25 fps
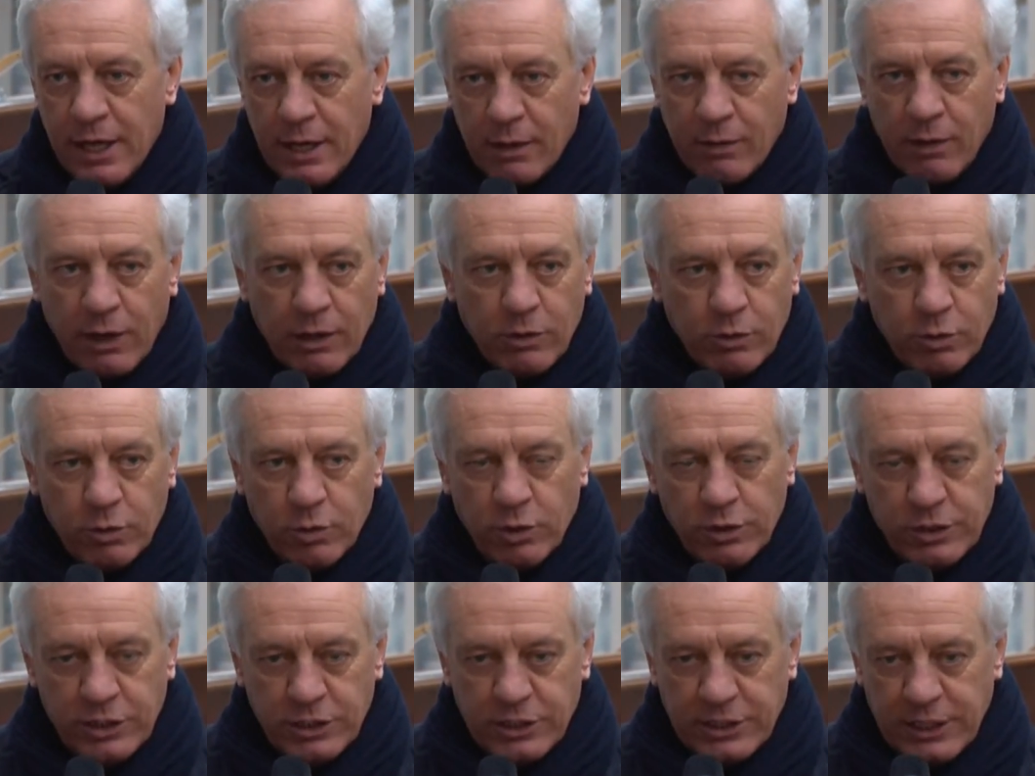
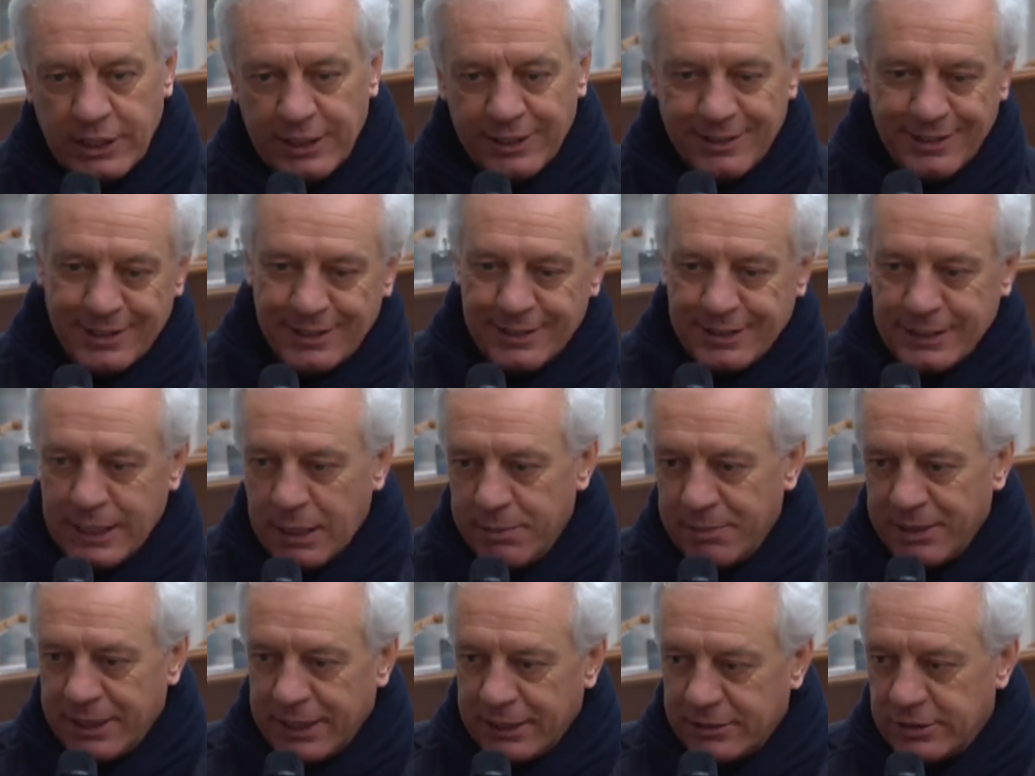qualcuno dice i
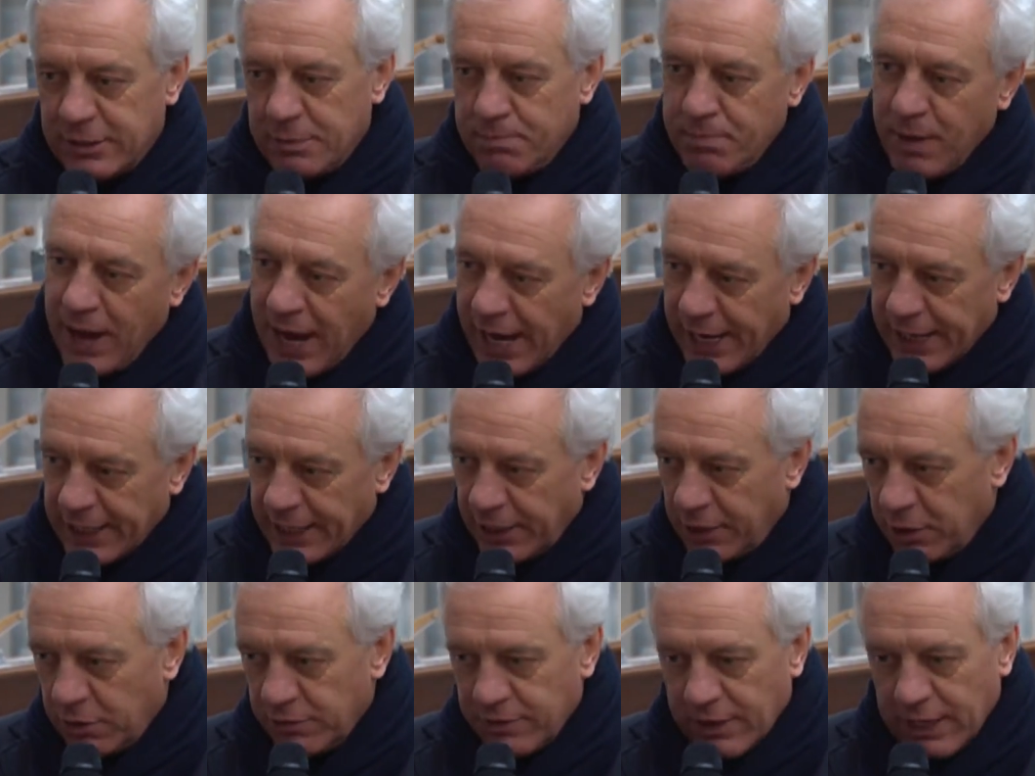sistemi che si
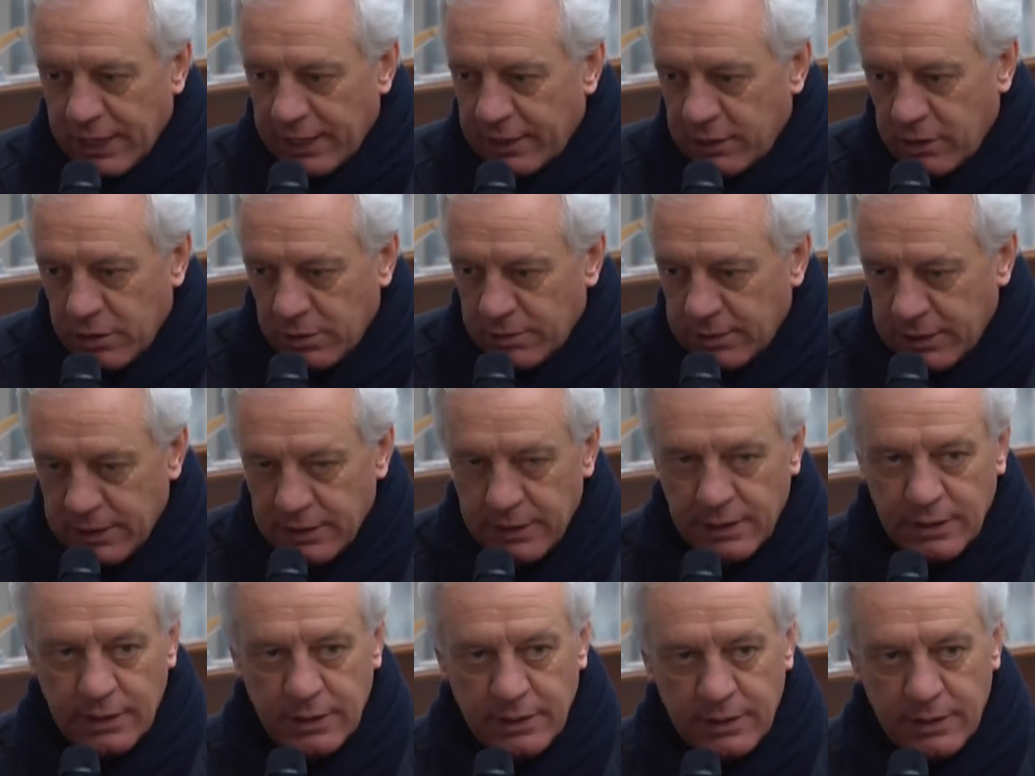parlano, vale come